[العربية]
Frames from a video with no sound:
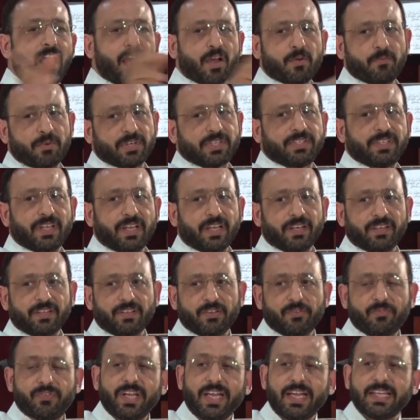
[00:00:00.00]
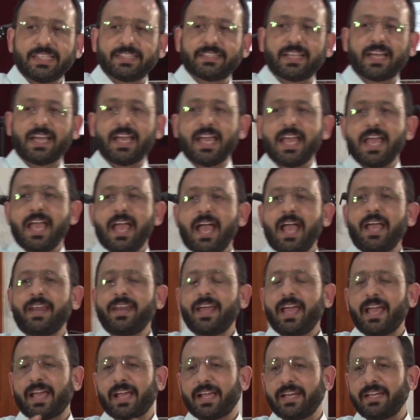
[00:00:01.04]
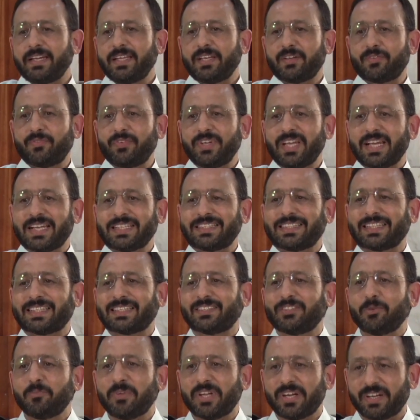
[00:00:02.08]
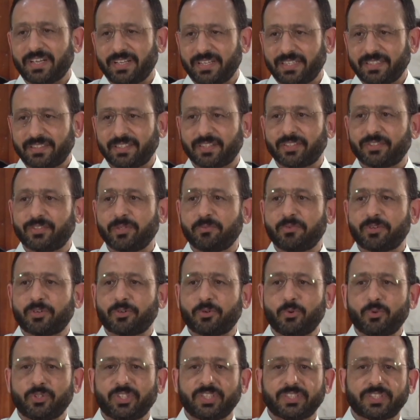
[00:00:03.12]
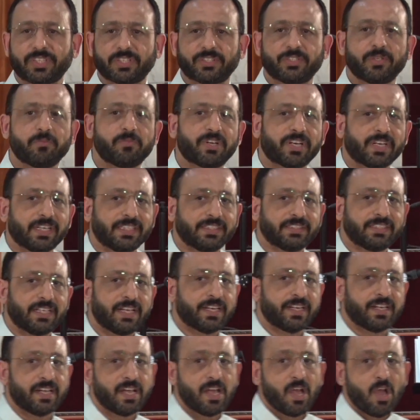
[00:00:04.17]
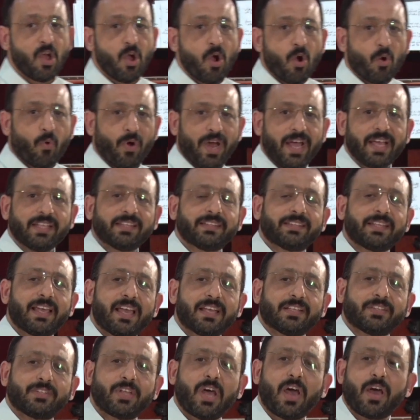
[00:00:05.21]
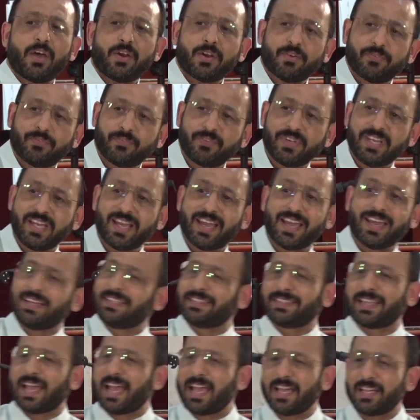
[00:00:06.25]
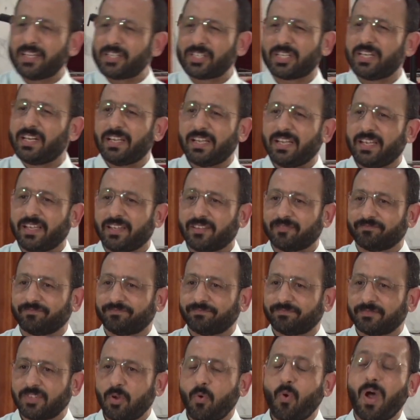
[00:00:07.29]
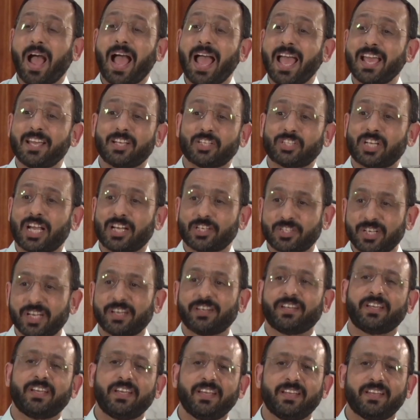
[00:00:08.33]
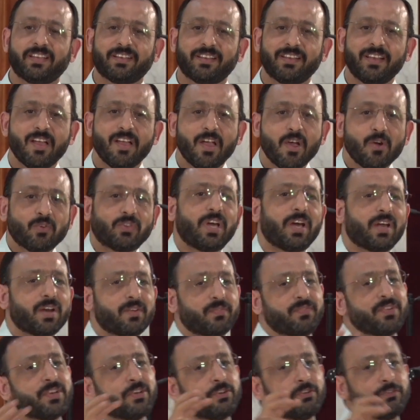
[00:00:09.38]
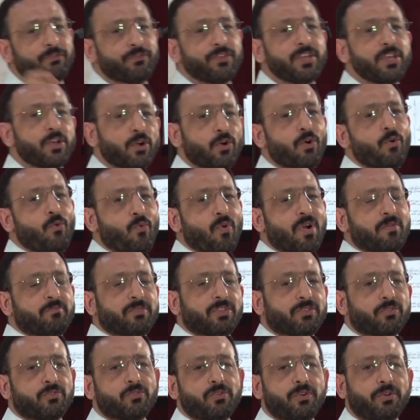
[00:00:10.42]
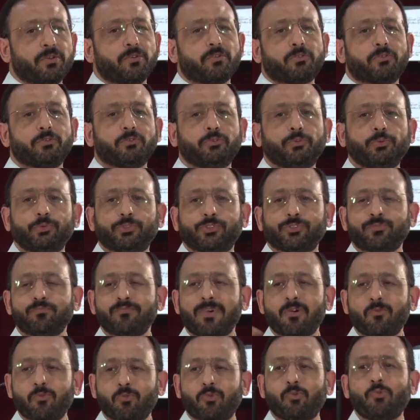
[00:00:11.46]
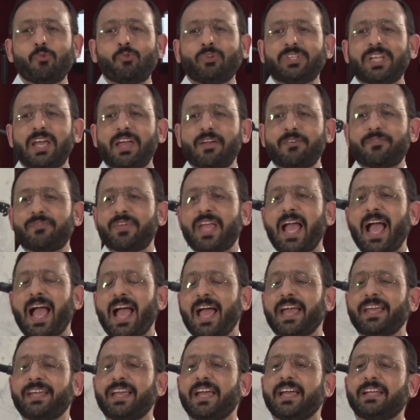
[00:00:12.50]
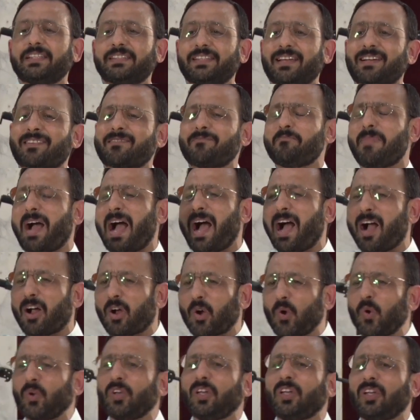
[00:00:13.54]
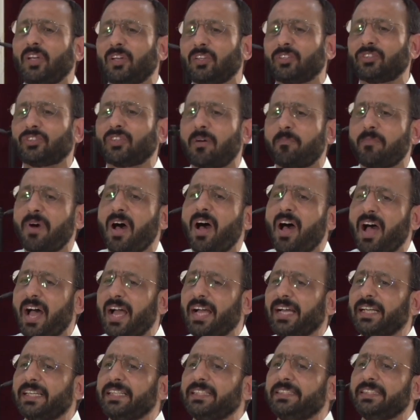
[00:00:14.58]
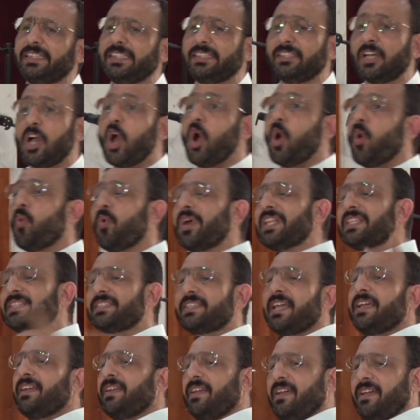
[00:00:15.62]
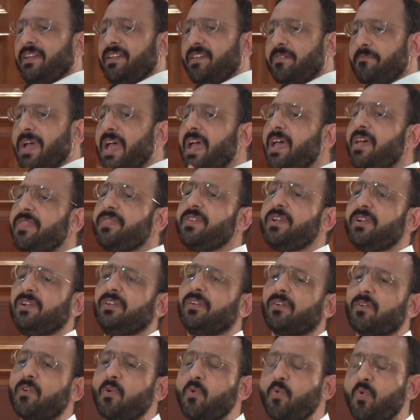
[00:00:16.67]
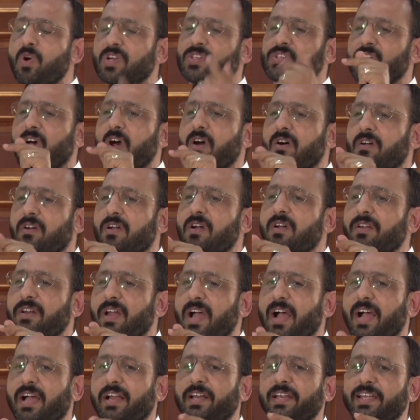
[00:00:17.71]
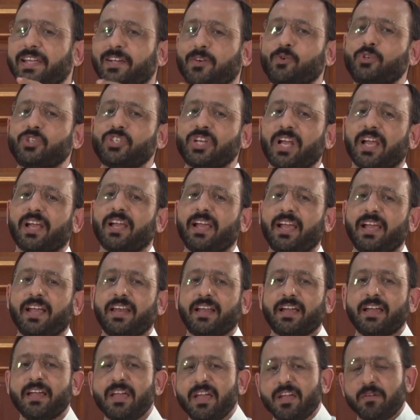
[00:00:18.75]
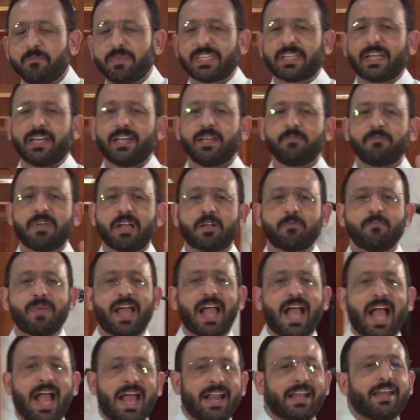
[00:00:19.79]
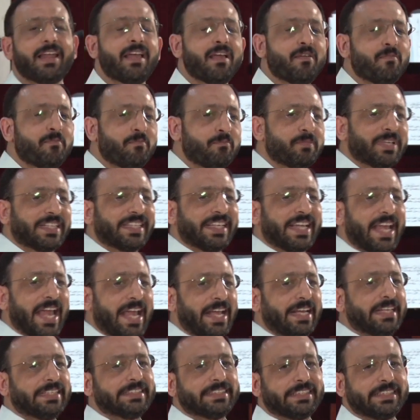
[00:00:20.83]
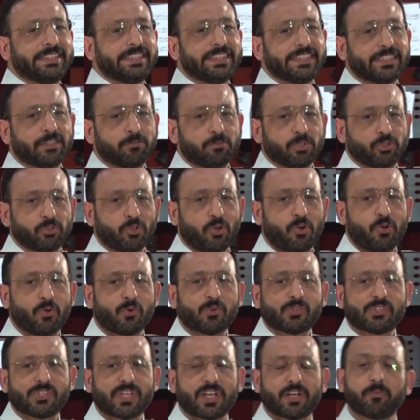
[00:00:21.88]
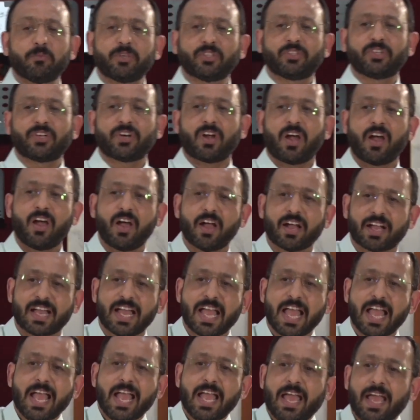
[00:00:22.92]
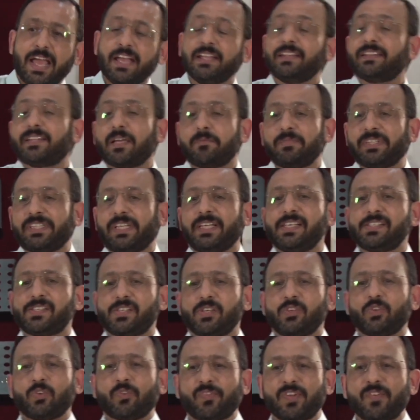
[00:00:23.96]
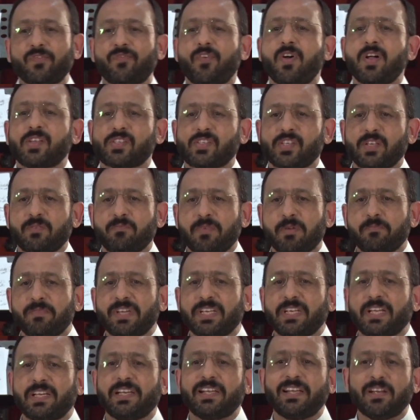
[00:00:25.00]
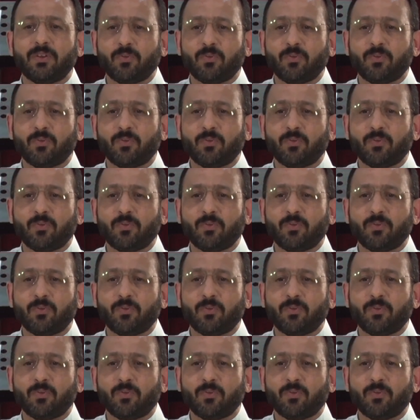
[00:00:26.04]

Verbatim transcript: أكبر تاني في حتة أنا هخليك فيها تختبرني تختبر جودي تختبر إحساني وحتة تعرف فيها أنت عايش ليه وعايش عشان ايه تعرف ان في قوه من روح القدوس موجوده في حياتك مع كل صباح جديد وانت نايم هذه القوه سهرانه عليك وشغاله بتكلمك باحلام بتجهز ليك بتحرسك بترعاك انت بتحس انه في فاصل ما بين الليل